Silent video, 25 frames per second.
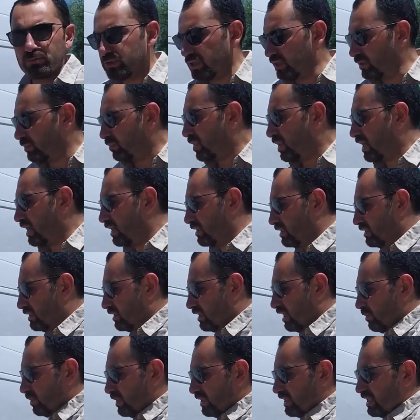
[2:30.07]
bunların pahalı.
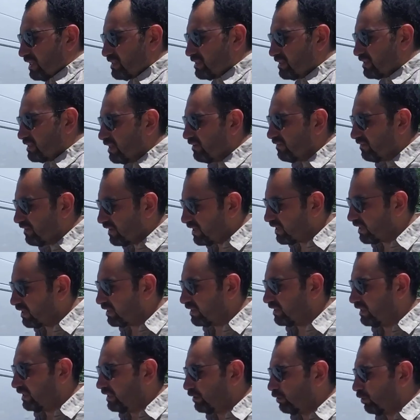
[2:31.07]
Ama lastikler
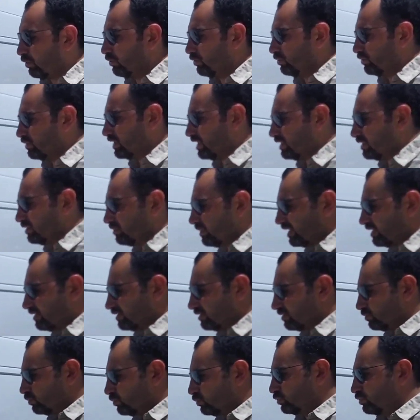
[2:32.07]
fena değil. O yönden ben
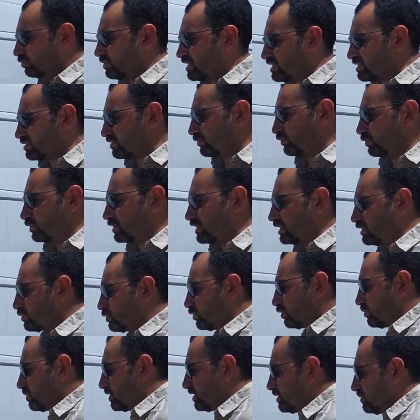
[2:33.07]
bunu masraf olarak
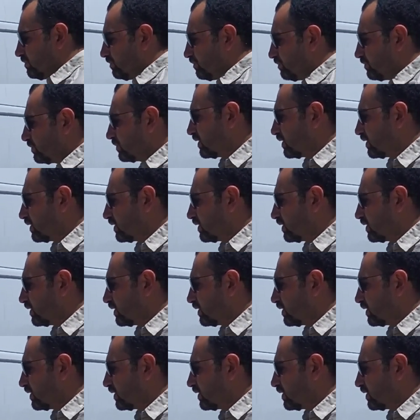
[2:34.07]
görmedim.